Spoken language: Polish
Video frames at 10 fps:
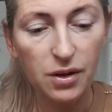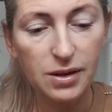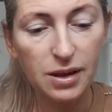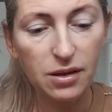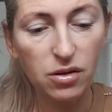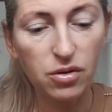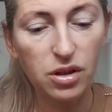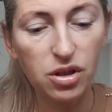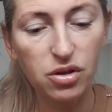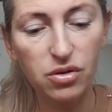Więc dlatego
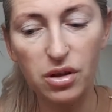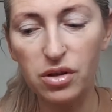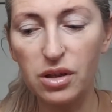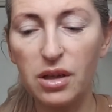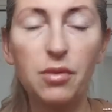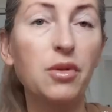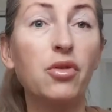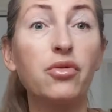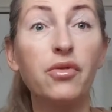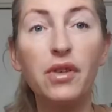też to Tasia tak mi
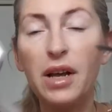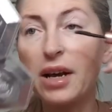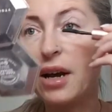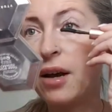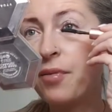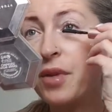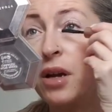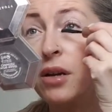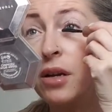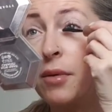odwleka,
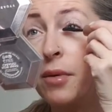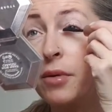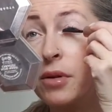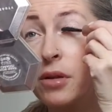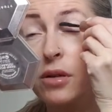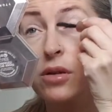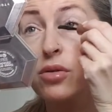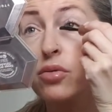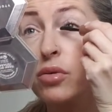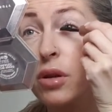ale ja mam nadzieję,
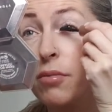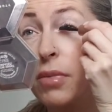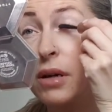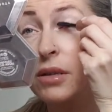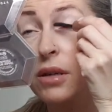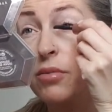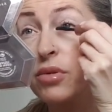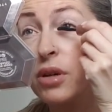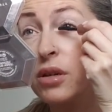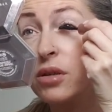że tutaj Basia,
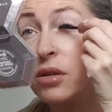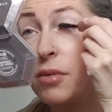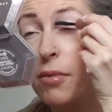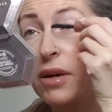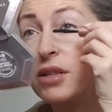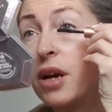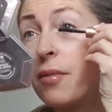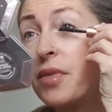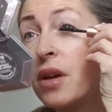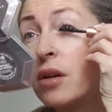bodajże chyba
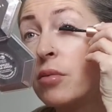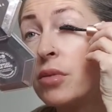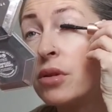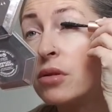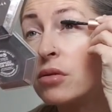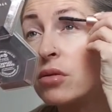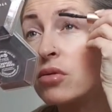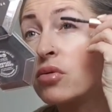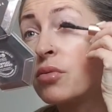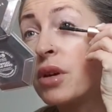Basia, mnie
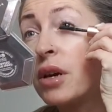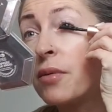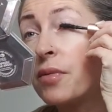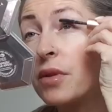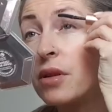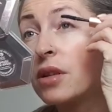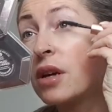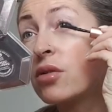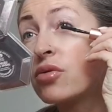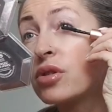zrozumie i
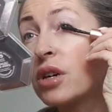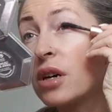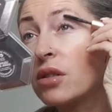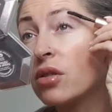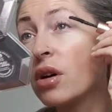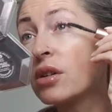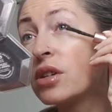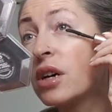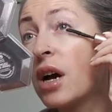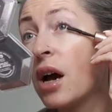tak już czeka, trochę
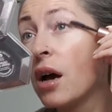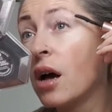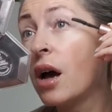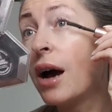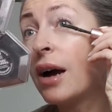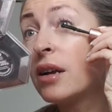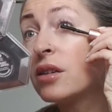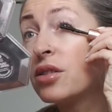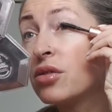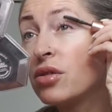czeka,
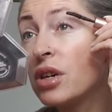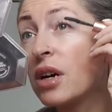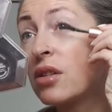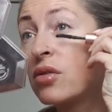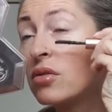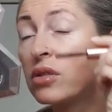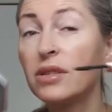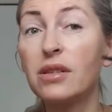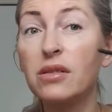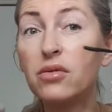ale się doczeka. No
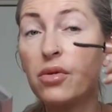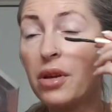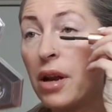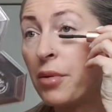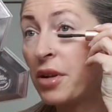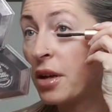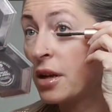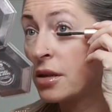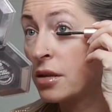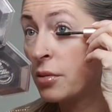niestety z kurierami tak
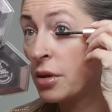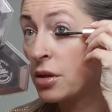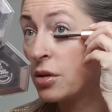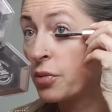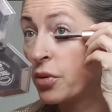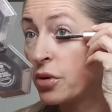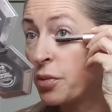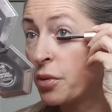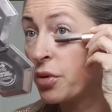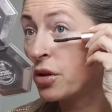jest, chyba że się
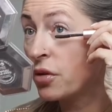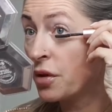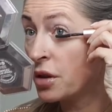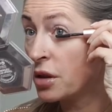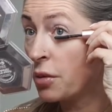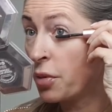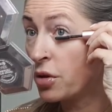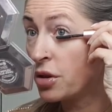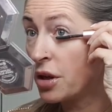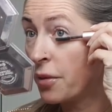spróbuję dowiedzieć na
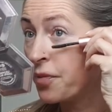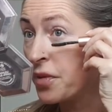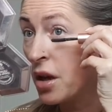poczcie,